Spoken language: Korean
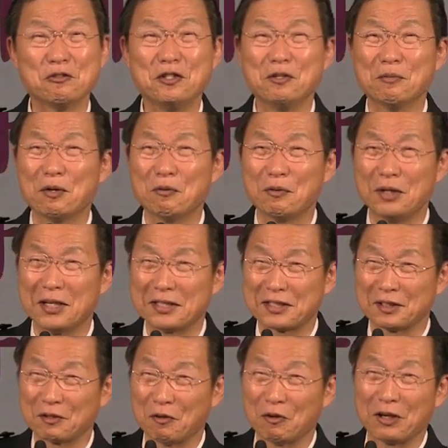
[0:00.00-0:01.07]
주님을
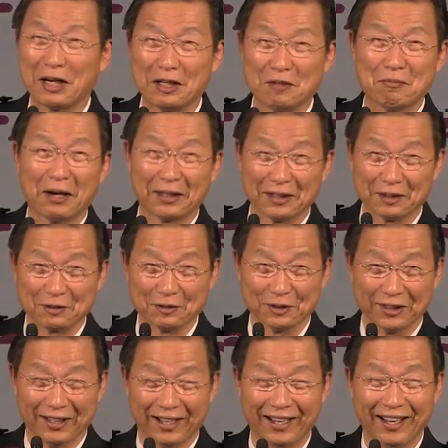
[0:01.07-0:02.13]
위해서 고난을
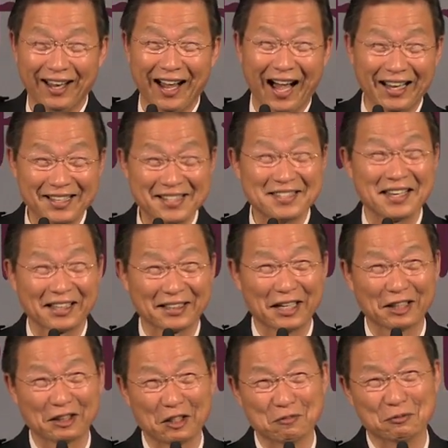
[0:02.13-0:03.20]
받는구나 하는
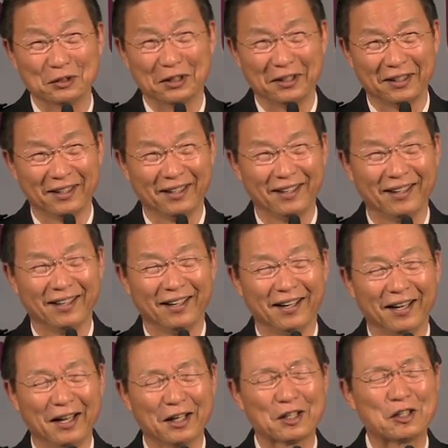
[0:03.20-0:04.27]
생각 때문에
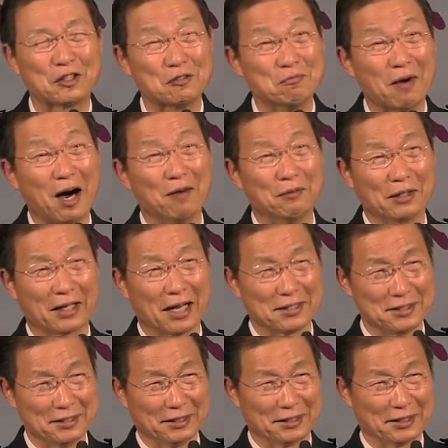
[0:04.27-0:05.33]
그런 마음을
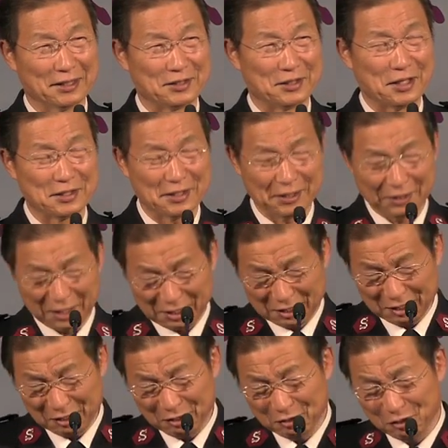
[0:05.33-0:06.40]
가지니까 세상에
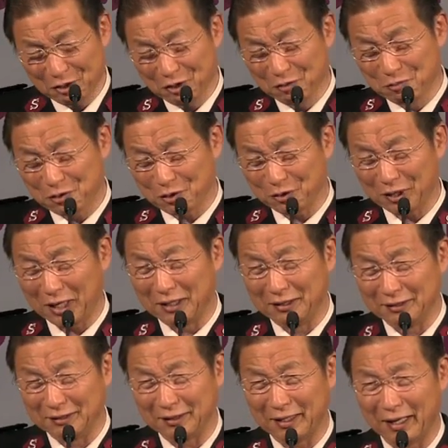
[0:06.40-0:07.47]
그런 어려움 속에
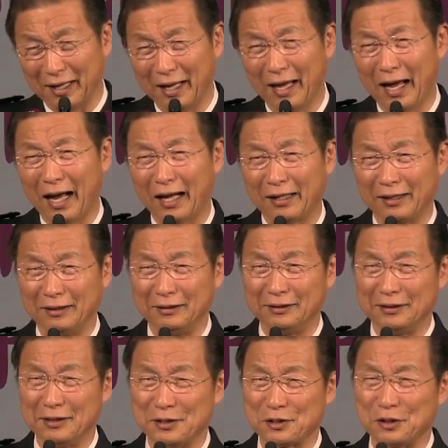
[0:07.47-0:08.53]
있는데
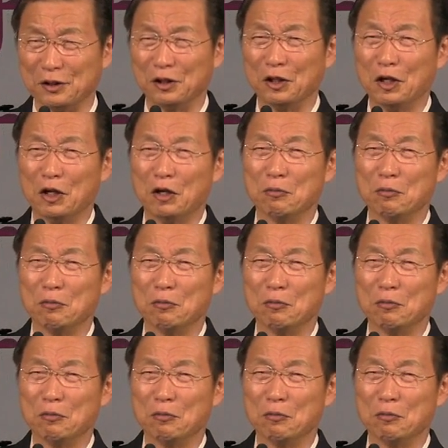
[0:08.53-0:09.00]
하나님께서